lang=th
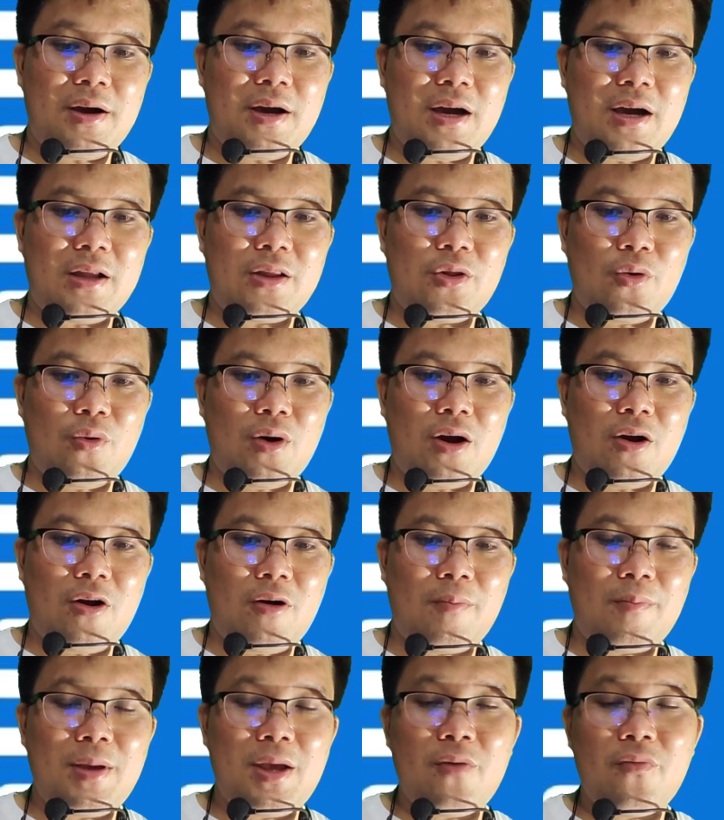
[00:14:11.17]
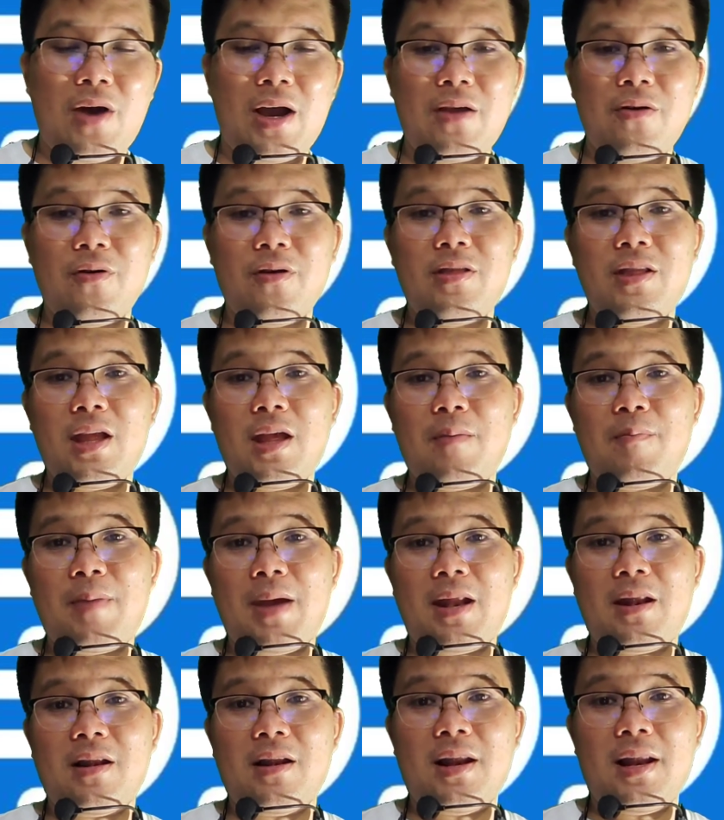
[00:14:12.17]
อ่าตัวของ PYUSD
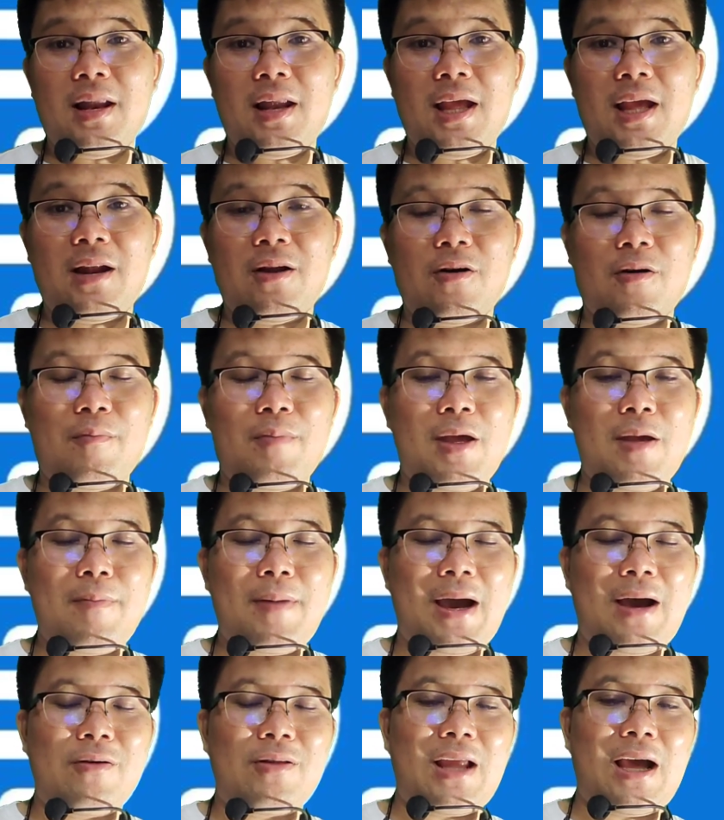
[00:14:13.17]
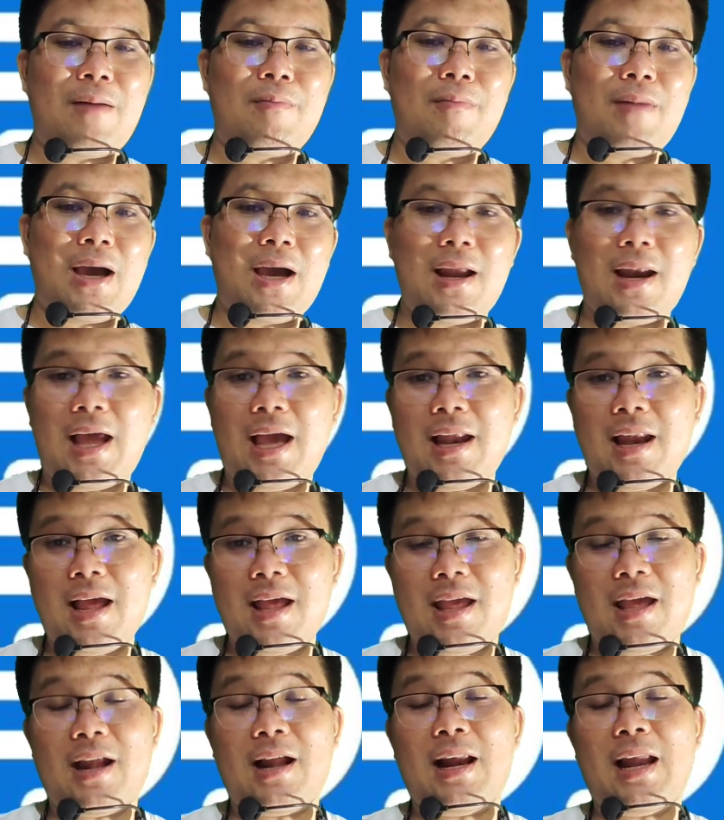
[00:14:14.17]
เป็นเหรียญของ PayPal ทำมาราย
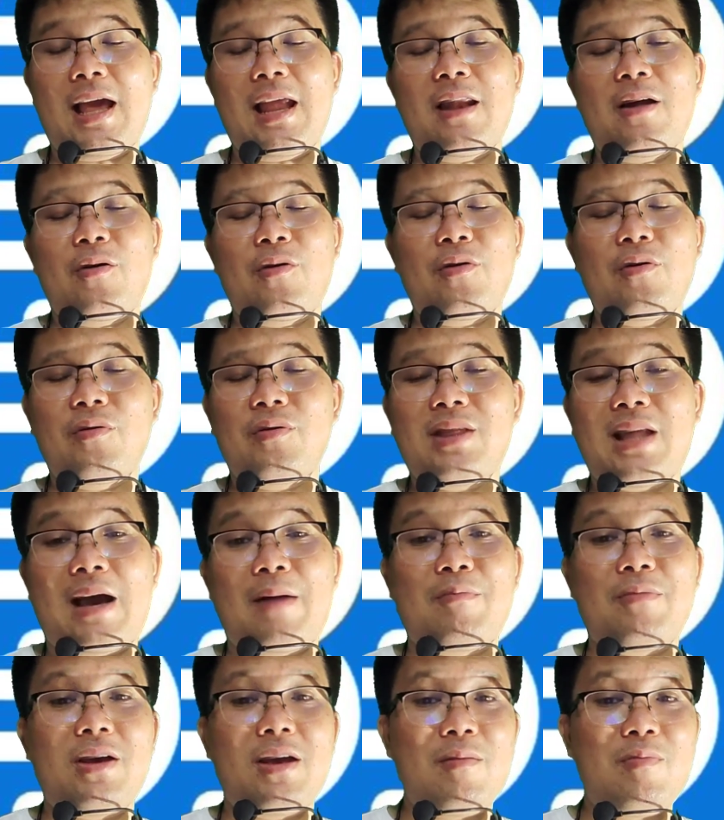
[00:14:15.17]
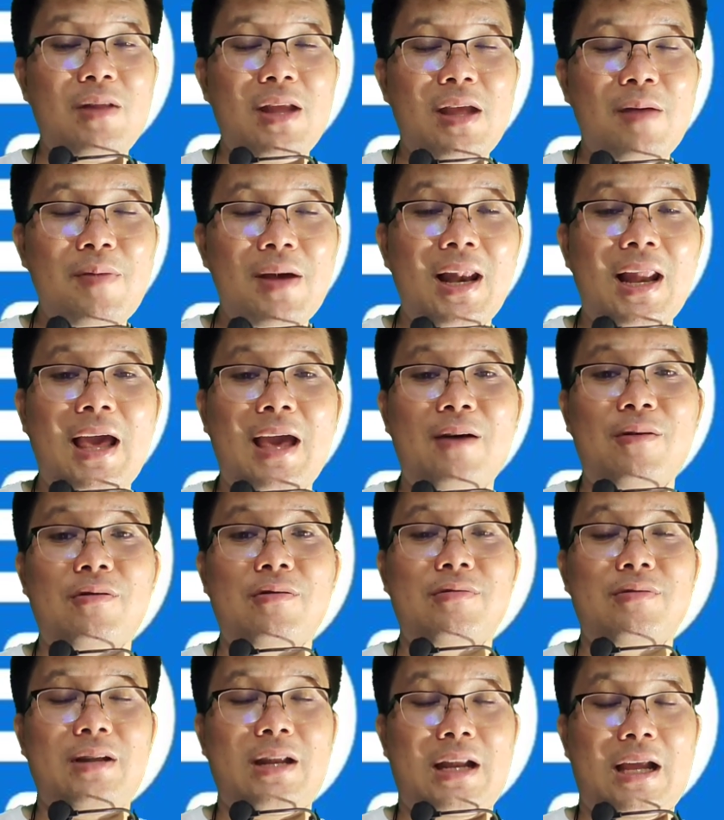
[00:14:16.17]
ละเอียดอะไรเราทำคลิปนี้ไปแล้ว
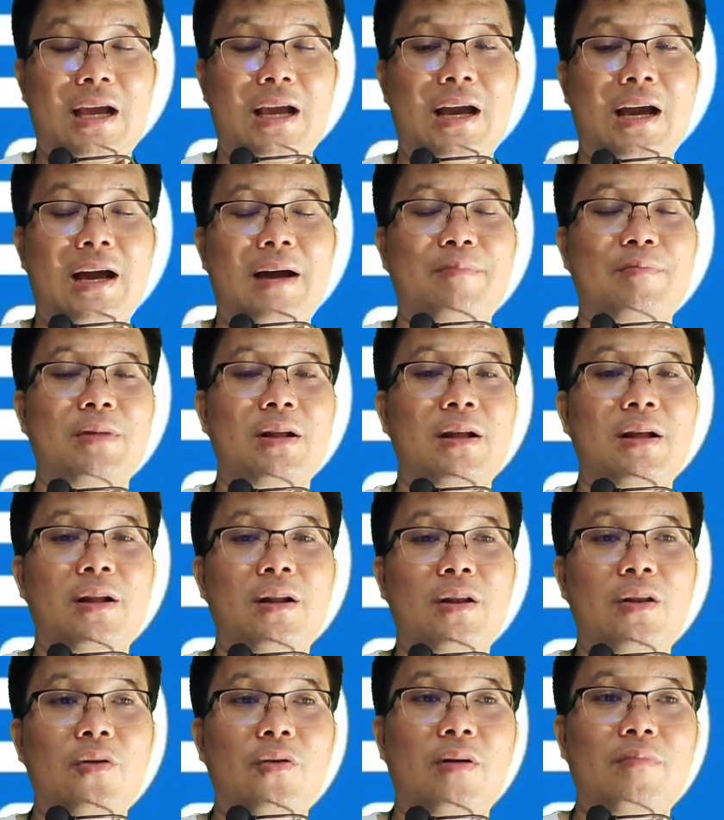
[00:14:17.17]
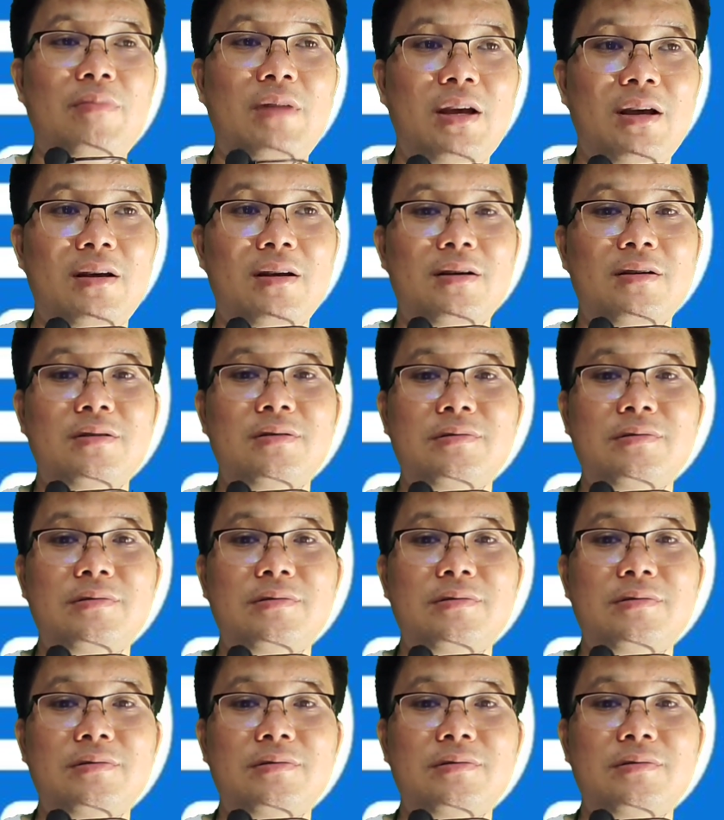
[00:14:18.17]
นะครับ รวมถึง